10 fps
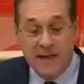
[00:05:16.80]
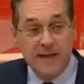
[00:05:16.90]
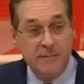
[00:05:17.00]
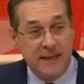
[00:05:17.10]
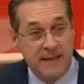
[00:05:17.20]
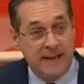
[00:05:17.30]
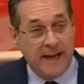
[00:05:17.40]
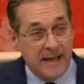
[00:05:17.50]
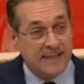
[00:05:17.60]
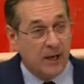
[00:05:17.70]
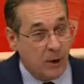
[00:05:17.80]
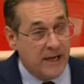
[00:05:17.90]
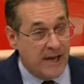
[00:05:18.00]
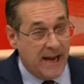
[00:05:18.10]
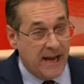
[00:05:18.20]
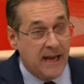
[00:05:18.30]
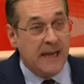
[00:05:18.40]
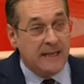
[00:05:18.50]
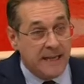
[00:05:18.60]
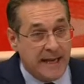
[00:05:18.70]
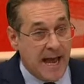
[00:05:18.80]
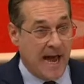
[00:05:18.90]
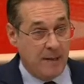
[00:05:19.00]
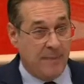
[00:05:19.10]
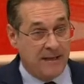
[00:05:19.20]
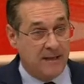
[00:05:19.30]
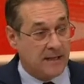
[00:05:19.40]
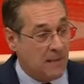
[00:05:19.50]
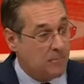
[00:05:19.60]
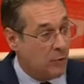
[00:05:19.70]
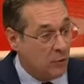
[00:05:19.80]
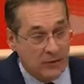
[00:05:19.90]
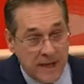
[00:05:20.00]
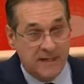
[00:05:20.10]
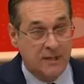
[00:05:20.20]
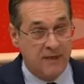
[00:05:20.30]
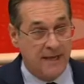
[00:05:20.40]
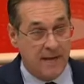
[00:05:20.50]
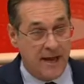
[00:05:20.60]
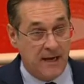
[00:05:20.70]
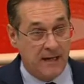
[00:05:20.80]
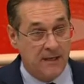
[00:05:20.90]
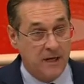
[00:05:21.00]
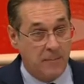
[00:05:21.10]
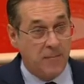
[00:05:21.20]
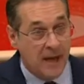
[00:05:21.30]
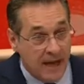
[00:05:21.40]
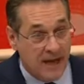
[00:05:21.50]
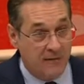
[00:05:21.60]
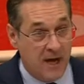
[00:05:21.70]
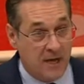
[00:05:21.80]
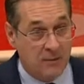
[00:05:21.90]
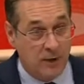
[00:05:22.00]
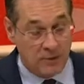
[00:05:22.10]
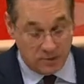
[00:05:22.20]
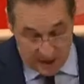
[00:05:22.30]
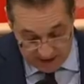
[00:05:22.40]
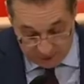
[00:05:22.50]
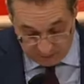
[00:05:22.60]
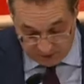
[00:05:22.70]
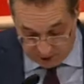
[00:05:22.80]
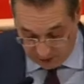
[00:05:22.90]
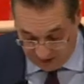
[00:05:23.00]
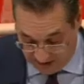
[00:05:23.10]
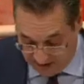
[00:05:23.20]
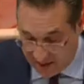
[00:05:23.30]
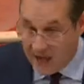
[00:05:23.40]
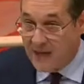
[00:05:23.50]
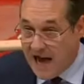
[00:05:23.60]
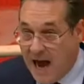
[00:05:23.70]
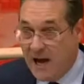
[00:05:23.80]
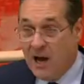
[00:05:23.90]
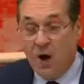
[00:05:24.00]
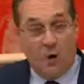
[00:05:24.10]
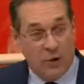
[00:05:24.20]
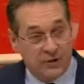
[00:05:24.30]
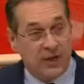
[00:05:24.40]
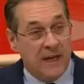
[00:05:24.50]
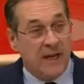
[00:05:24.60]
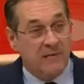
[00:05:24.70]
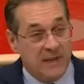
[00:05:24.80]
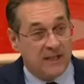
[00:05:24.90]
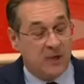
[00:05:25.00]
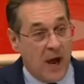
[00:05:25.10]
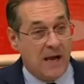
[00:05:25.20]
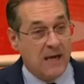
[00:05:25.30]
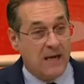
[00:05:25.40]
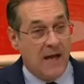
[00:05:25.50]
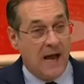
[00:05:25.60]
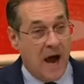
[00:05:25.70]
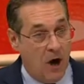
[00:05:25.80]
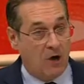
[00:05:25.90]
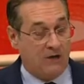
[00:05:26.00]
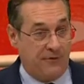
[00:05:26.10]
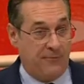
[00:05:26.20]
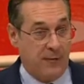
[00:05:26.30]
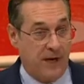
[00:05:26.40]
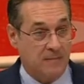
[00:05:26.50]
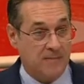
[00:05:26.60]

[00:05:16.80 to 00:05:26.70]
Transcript: im Interesse all jener, die gearbeitet haben und ins System eingezahlt haben, eine Verantwortung tragen. Ich komme zum Schlusssatz. Ja, und wir sorgen auch dafür,